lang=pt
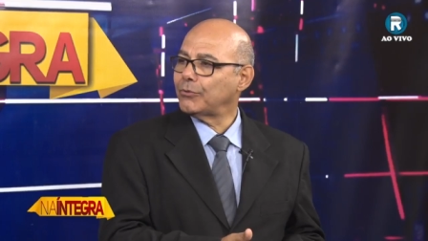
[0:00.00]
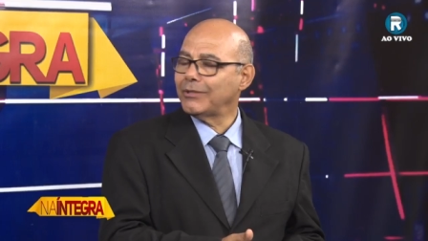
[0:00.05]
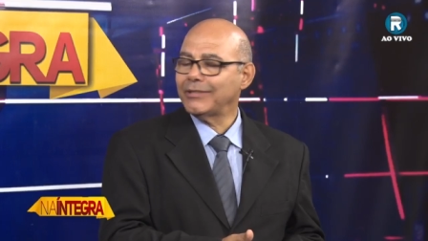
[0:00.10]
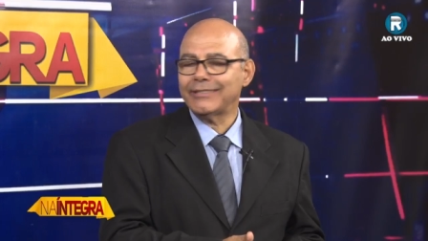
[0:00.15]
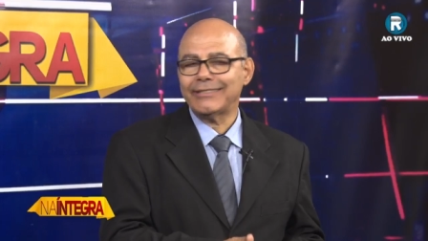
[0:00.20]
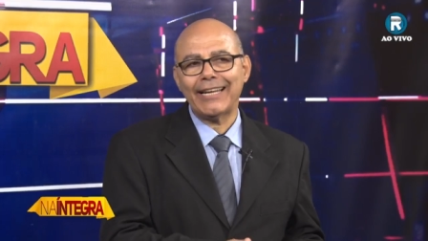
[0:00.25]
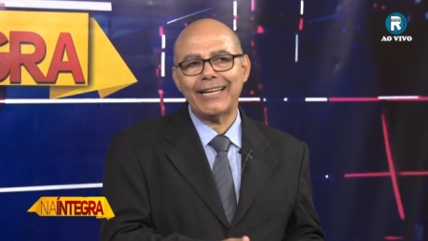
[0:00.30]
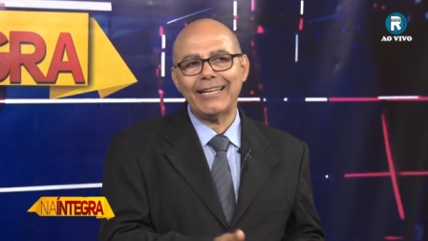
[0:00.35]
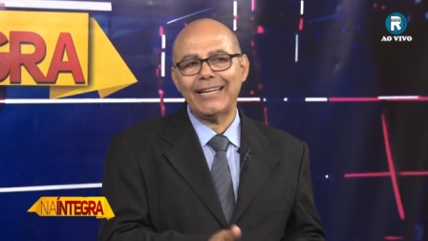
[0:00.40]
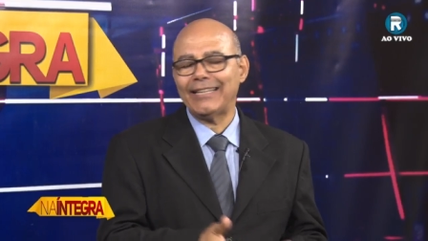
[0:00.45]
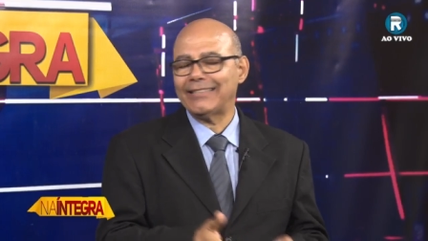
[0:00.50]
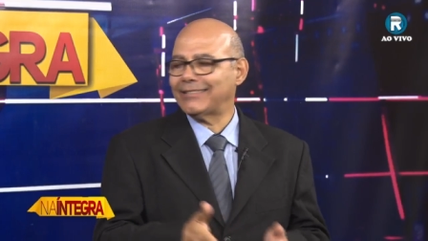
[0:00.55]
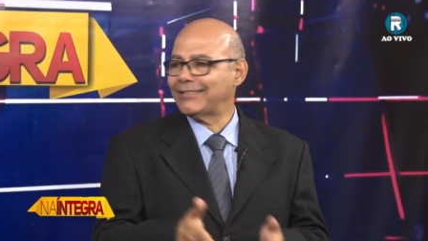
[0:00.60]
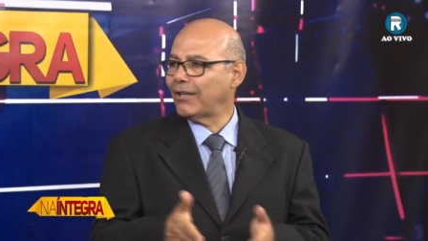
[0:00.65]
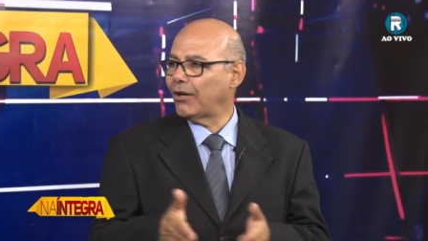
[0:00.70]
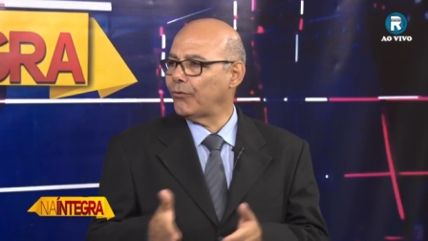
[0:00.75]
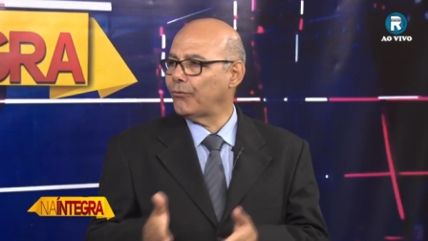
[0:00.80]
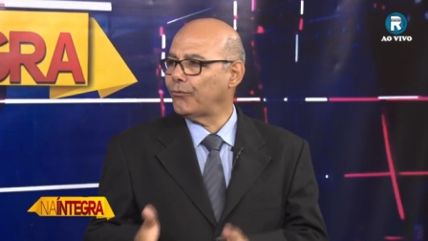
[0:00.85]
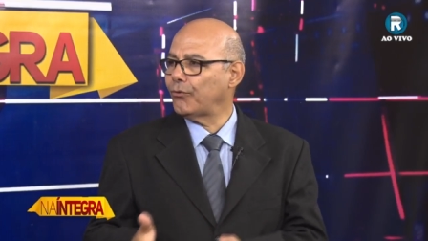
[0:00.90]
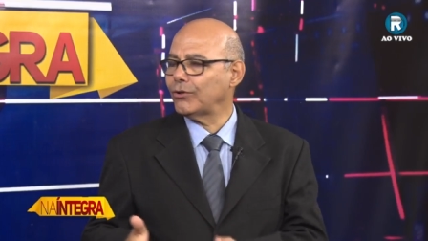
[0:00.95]
e se a
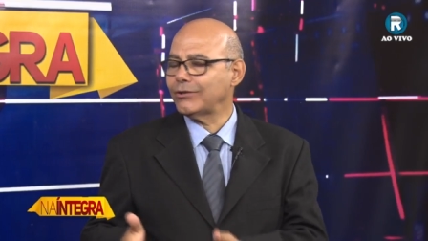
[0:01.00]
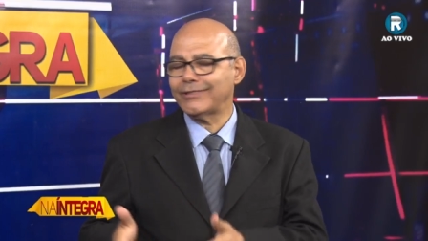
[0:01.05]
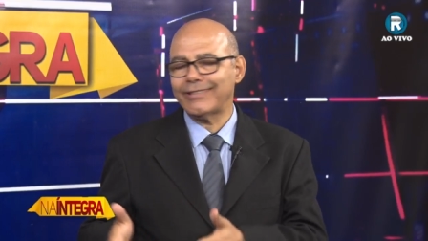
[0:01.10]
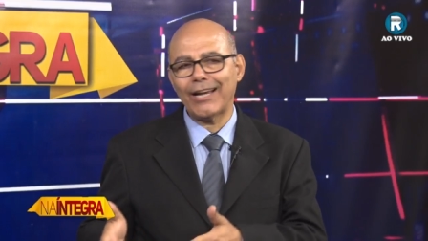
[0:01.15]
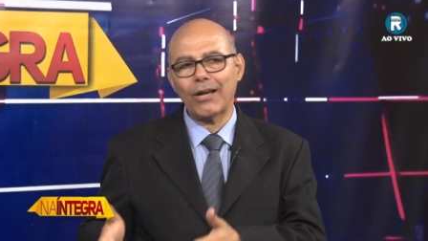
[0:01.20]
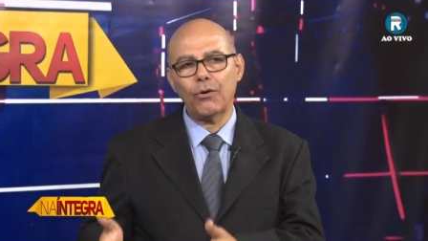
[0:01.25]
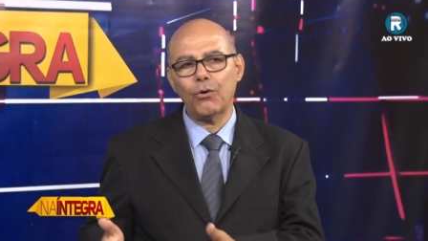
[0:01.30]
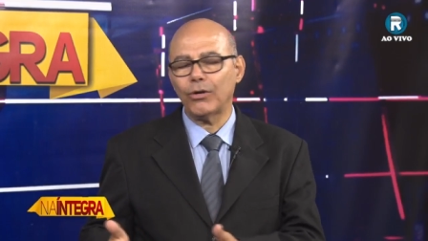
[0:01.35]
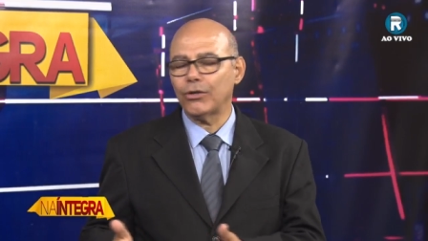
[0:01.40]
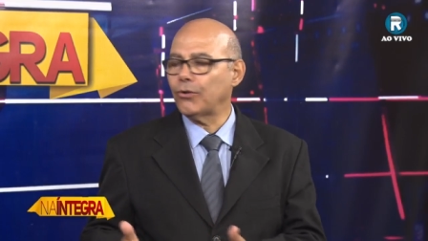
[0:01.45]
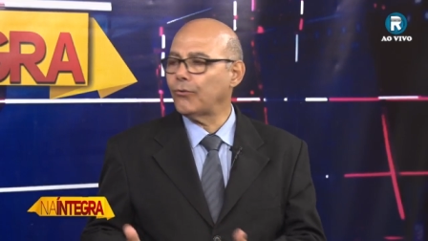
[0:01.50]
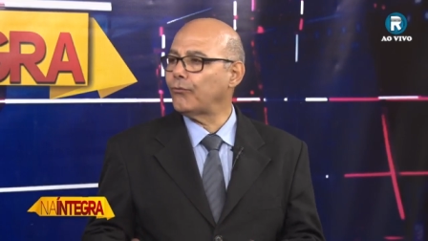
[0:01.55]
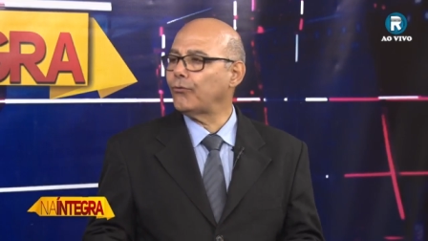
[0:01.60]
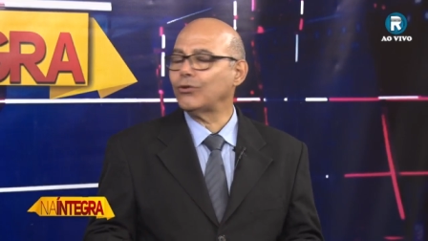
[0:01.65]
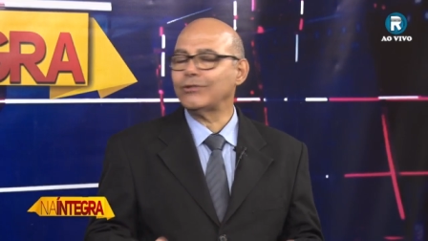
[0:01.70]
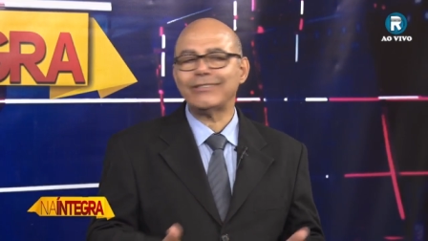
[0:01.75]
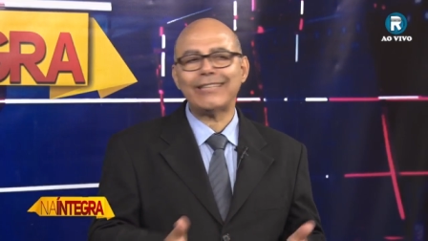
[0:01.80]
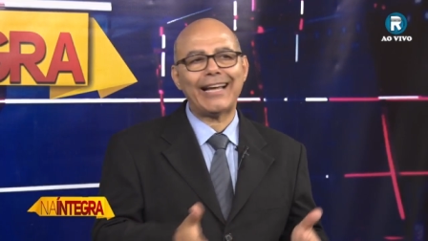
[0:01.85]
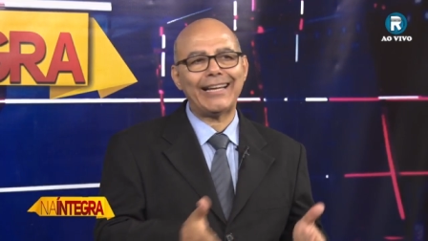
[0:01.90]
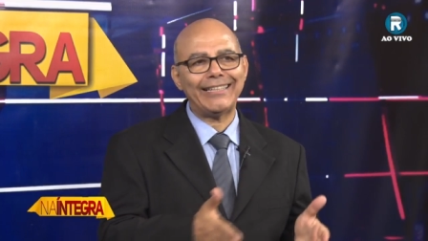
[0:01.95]
eleição fosse agora eu
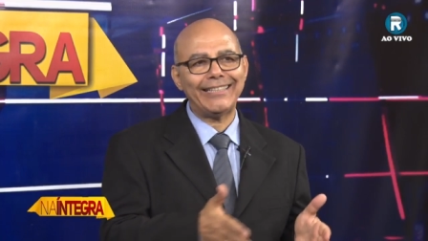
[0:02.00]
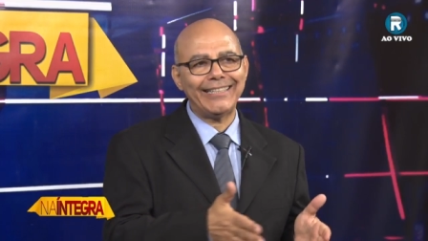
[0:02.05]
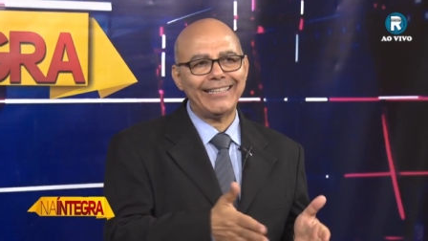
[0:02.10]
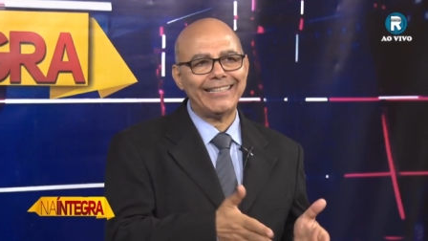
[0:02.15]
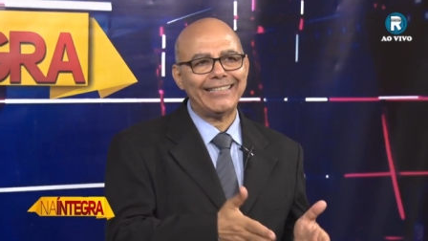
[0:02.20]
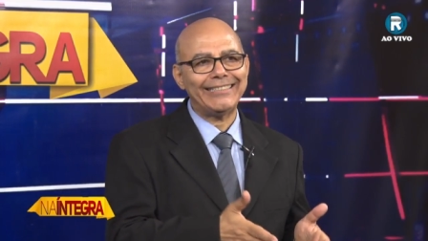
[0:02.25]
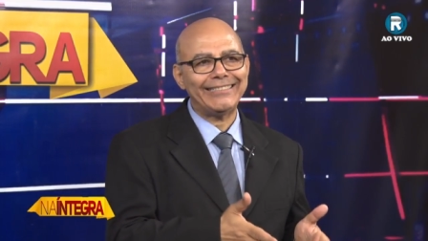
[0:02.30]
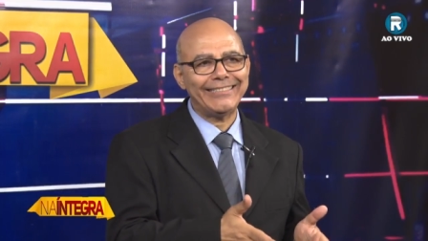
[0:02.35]
votaria